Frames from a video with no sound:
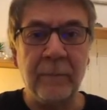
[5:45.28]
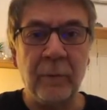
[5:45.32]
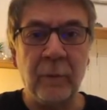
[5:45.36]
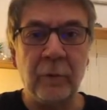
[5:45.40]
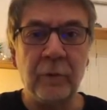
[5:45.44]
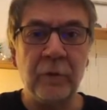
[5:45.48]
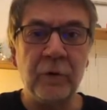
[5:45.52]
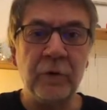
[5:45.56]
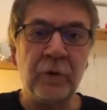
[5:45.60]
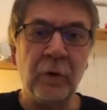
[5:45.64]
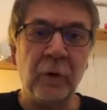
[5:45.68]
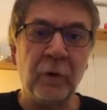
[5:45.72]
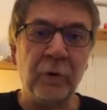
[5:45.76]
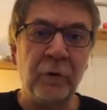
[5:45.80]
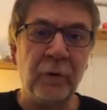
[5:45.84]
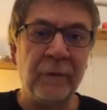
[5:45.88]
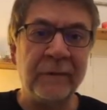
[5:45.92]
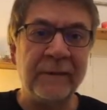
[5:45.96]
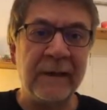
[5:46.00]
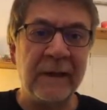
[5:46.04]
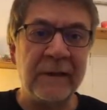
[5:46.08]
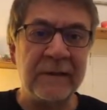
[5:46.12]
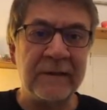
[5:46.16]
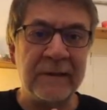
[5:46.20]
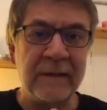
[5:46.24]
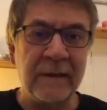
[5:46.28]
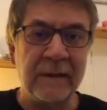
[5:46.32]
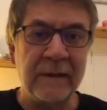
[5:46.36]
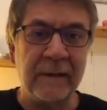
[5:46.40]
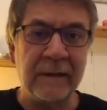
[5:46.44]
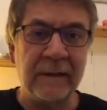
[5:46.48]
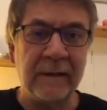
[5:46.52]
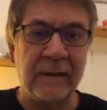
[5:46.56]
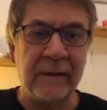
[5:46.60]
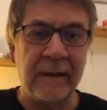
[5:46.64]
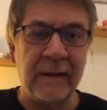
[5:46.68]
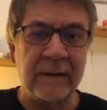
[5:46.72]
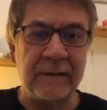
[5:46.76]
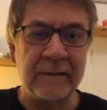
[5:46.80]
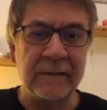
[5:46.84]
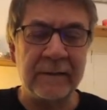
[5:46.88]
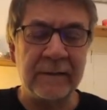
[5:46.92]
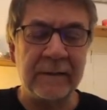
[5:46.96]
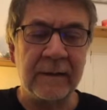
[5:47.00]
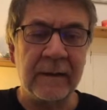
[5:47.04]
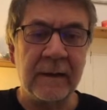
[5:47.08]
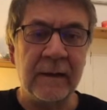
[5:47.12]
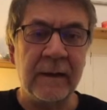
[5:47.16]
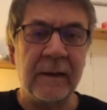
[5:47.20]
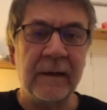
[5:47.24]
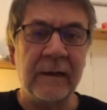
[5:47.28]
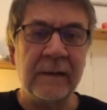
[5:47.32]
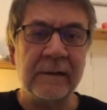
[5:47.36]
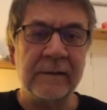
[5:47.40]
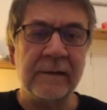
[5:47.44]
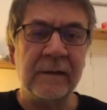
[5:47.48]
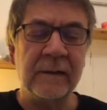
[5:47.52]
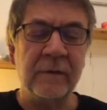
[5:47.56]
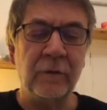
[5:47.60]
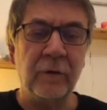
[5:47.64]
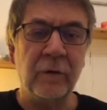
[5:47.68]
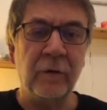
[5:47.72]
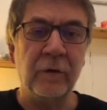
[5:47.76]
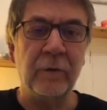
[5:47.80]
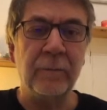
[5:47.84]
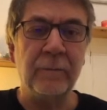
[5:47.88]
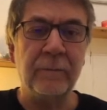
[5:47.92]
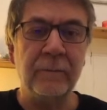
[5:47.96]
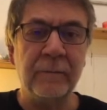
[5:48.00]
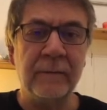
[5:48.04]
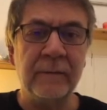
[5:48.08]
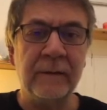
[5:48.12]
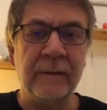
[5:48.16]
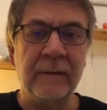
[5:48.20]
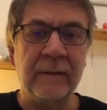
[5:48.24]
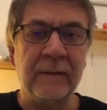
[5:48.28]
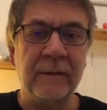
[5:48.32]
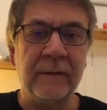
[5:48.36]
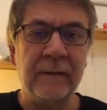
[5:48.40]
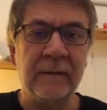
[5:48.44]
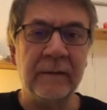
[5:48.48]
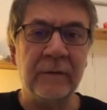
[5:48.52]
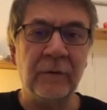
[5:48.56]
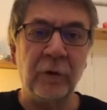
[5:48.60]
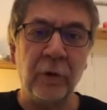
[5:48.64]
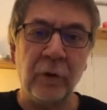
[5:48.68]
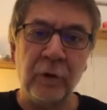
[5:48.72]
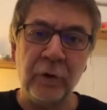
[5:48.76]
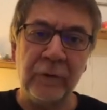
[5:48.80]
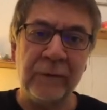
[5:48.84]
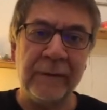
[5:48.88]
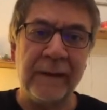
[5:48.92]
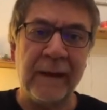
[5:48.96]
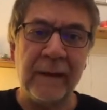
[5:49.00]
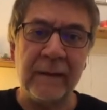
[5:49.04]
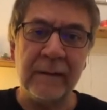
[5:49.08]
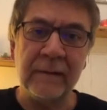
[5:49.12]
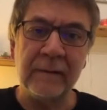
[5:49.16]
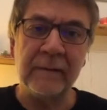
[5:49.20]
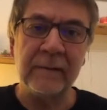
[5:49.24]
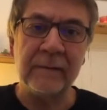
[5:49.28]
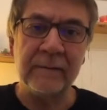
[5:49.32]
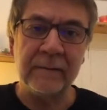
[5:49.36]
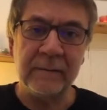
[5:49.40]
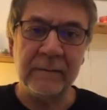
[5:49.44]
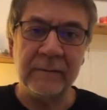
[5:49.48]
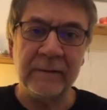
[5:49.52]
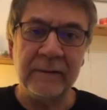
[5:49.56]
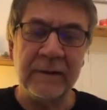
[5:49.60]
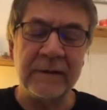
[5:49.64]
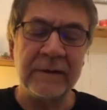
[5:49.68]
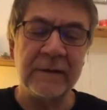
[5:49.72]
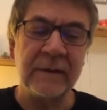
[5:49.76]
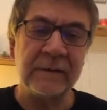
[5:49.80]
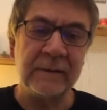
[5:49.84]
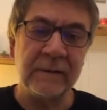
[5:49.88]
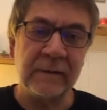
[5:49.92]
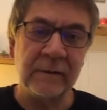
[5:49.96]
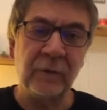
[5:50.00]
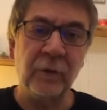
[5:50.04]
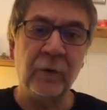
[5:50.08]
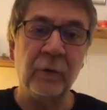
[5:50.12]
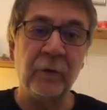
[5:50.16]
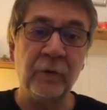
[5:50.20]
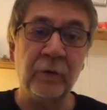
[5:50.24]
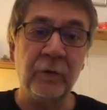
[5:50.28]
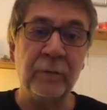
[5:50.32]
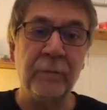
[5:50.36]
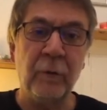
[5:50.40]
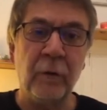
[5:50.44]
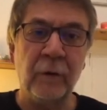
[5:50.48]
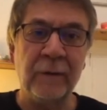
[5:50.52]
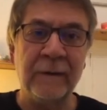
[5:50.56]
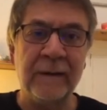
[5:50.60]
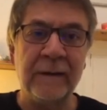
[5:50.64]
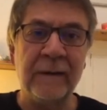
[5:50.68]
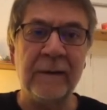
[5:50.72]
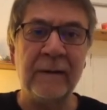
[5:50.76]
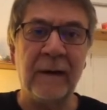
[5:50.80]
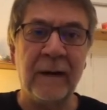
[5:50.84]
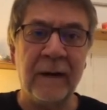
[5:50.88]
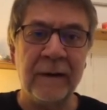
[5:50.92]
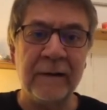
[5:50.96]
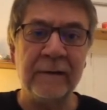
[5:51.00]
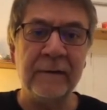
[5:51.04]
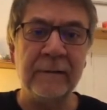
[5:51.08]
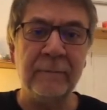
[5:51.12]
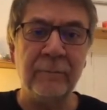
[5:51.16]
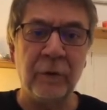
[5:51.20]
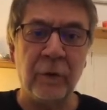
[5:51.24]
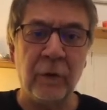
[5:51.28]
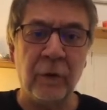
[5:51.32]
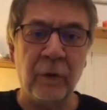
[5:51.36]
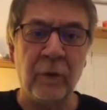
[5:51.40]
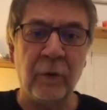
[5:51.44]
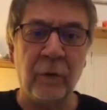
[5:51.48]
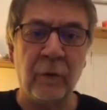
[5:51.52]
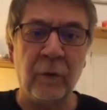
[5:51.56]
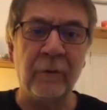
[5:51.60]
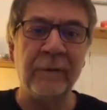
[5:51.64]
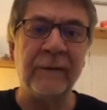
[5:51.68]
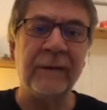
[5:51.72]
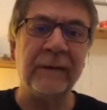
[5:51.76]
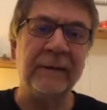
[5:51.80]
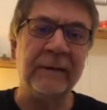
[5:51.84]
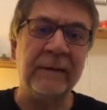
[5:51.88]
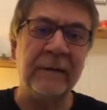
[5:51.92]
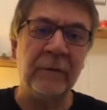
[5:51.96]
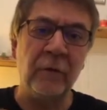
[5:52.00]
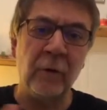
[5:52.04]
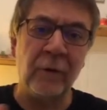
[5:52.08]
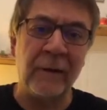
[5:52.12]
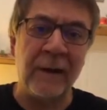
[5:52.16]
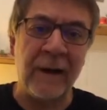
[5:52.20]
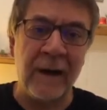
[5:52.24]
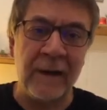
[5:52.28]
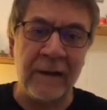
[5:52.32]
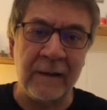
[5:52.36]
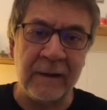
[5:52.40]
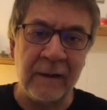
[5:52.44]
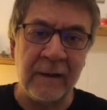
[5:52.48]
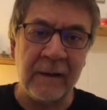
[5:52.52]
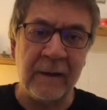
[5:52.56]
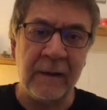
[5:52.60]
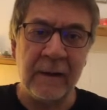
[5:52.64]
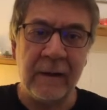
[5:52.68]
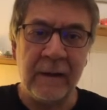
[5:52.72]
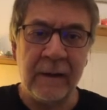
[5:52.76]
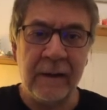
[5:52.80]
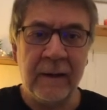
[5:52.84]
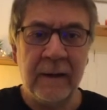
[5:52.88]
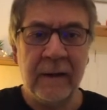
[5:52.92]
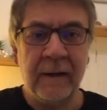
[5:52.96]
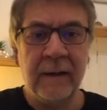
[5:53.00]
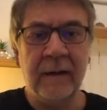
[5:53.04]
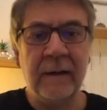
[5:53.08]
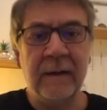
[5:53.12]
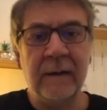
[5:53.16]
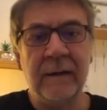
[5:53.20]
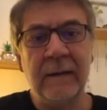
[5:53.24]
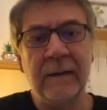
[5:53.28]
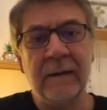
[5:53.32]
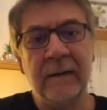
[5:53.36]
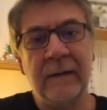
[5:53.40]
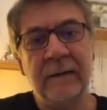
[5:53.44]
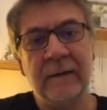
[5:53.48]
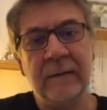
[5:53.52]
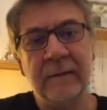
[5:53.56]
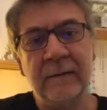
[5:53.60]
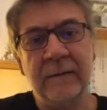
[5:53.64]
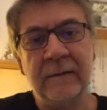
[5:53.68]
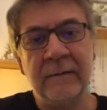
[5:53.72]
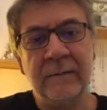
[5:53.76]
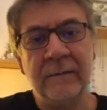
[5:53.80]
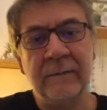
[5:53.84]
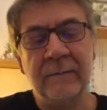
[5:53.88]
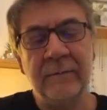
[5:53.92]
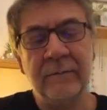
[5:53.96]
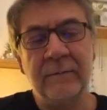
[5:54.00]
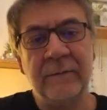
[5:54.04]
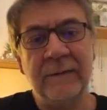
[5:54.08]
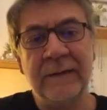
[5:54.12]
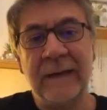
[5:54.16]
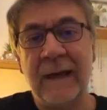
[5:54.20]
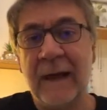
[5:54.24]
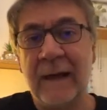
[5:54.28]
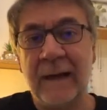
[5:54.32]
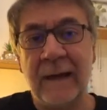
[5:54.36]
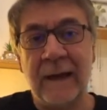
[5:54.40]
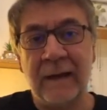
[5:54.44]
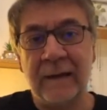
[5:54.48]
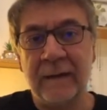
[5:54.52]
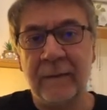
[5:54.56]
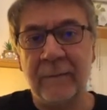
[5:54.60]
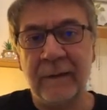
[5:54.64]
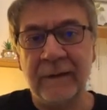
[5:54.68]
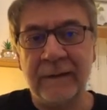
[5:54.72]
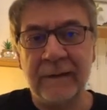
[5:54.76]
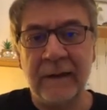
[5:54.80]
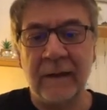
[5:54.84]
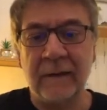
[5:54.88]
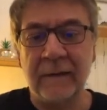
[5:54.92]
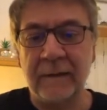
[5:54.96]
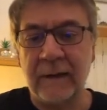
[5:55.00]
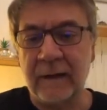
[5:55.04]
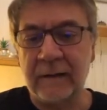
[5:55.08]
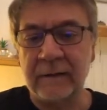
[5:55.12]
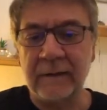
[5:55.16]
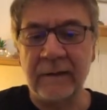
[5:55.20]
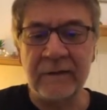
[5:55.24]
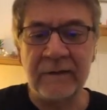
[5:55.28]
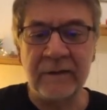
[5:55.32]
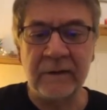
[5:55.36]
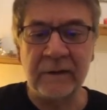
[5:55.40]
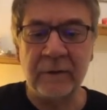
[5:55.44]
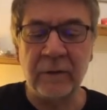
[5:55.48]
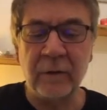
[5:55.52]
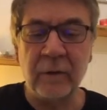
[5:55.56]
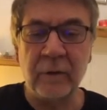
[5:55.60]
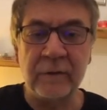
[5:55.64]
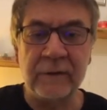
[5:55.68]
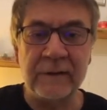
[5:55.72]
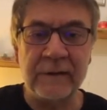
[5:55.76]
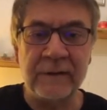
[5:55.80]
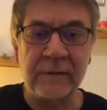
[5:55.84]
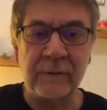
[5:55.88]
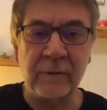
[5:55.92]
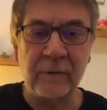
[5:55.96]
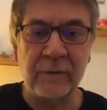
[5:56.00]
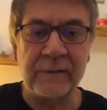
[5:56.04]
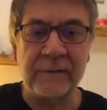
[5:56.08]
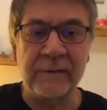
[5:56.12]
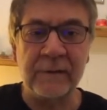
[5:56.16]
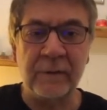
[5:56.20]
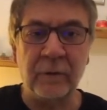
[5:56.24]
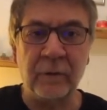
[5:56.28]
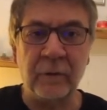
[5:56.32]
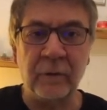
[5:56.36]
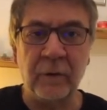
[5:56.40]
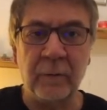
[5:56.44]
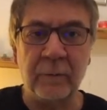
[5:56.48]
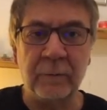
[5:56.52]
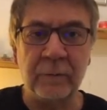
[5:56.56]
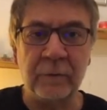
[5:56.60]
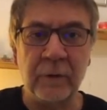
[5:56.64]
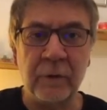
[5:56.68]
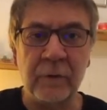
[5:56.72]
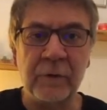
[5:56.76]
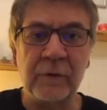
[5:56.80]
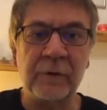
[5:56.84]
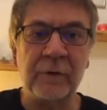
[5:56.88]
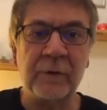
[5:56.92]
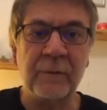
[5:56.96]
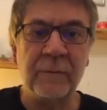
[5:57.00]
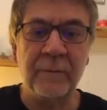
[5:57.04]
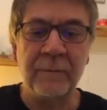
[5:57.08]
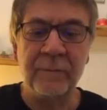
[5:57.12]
13-14 e, yaşlarına kadar sanıyorum e, köyünden yaşadığı, doğduğu bölgeden ayrılmıyor. Oradaki lokal e, yerlerde, mekanlarda çalıyor Christos Nikolopoulos.